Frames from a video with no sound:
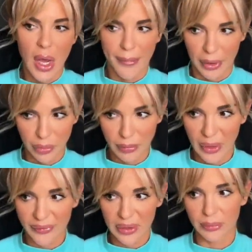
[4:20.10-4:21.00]
Поэтому
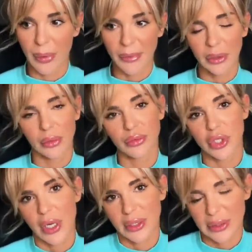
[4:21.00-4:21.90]
меня в этот момент
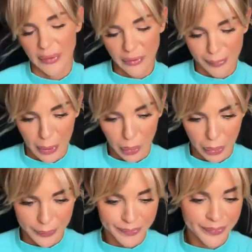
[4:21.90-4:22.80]
лучше оставить в
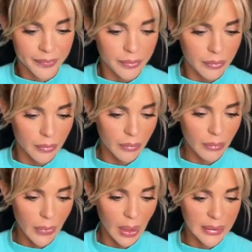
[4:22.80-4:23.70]
покое.
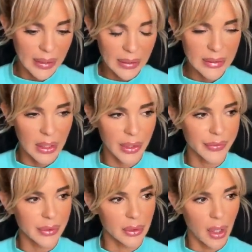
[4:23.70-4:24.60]
Я стараюсь
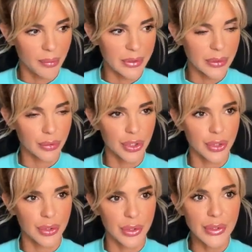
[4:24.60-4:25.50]
всегда быть
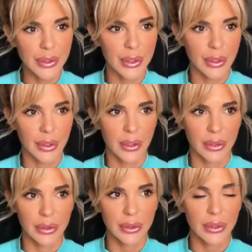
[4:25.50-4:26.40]
очень искренней и
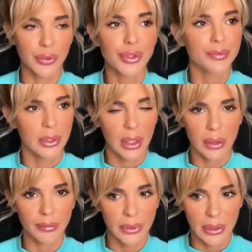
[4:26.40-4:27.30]
открытой. Я очень
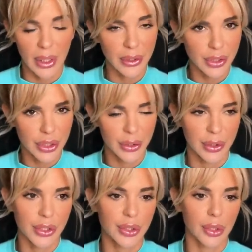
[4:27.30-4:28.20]
благодарный человек,
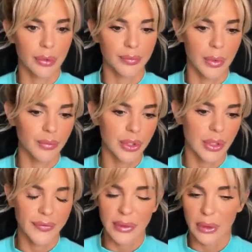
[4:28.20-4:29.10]
я считаю, потому что
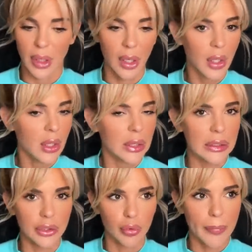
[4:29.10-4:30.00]
я всегда
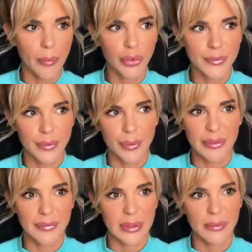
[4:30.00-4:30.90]
готова помочь вообще
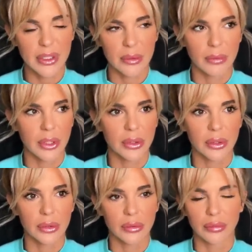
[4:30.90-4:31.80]
безвозмездно. Мне
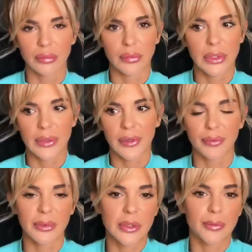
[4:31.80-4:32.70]
это
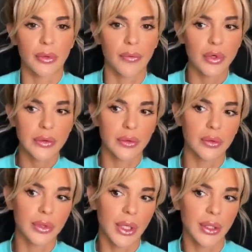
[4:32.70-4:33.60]
доставляет, в принципе, удовольствие.
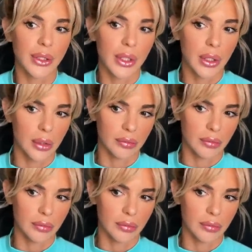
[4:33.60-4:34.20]
Но я не...